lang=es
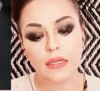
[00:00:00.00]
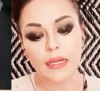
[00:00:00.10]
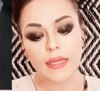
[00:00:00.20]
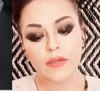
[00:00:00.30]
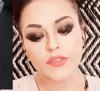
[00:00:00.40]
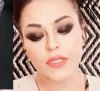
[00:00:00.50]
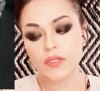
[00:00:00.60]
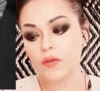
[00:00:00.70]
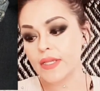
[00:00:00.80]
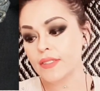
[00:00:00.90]
Aquí yo
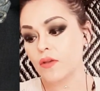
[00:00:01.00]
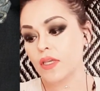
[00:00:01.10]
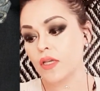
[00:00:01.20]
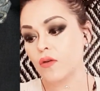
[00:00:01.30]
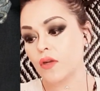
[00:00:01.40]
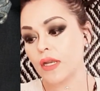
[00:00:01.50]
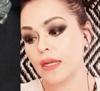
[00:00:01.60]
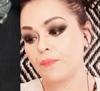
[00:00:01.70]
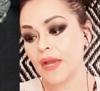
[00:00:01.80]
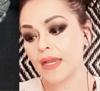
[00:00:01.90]
siento eso. Y con
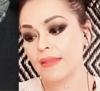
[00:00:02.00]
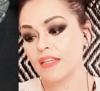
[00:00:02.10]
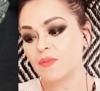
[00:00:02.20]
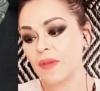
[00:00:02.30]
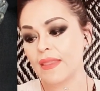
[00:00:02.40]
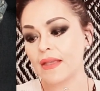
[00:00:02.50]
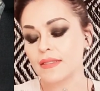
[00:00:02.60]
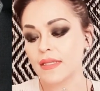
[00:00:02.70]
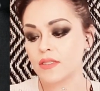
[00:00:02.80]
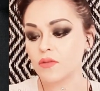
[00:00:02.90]
el paje de
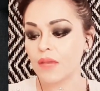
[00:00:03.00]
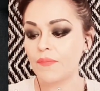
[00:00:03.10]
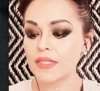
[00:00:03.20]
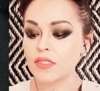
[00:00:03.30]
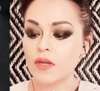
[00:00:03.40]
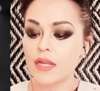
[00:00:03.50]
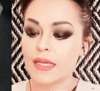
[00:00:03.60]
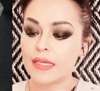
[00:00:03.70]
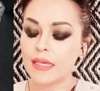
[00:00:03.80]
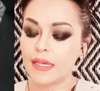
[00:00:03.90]
espadas es una
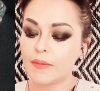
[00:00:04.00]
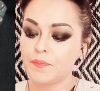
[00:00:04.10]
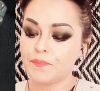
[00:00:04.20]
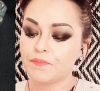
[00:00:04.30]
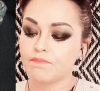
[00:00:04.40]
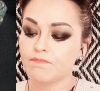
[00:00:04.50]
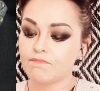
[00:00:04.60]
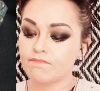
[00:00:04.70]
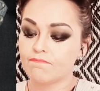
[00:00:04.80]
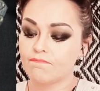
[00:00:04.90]
persona que
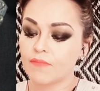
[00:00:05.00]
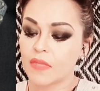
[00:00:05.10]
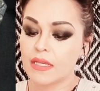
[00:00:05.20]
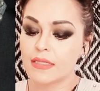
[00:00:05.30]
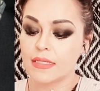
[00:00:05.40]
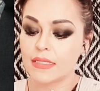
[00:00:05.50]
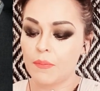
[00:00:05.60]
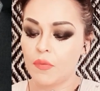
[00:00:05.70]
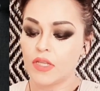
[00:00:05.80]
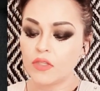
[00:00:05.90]
se
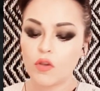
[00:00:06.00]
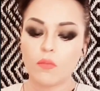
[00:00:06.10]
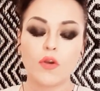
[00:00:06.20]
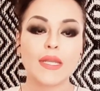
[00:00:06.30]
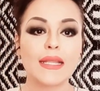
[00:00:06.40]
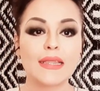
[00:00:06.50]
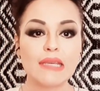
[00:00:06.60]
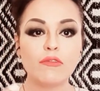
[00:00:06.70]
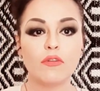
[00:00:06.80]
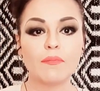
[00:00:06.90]
está poniendo como
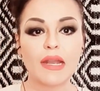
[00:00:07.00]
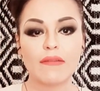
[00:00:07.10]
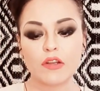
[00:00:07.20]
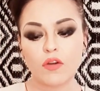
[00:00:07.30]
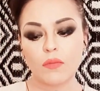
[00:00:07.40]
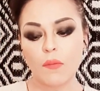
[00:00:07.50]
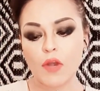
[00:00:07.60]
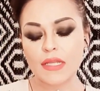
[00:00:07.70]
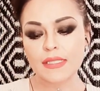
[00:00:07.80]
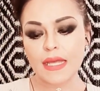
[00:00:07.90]
creativo para ver cómo
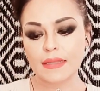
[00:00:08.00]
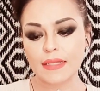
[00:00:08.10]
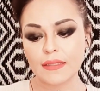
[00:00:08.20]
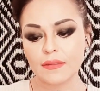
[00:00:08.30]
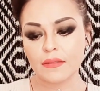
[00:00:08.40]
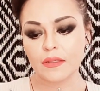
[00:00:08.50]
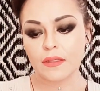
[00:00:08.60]
molestarte.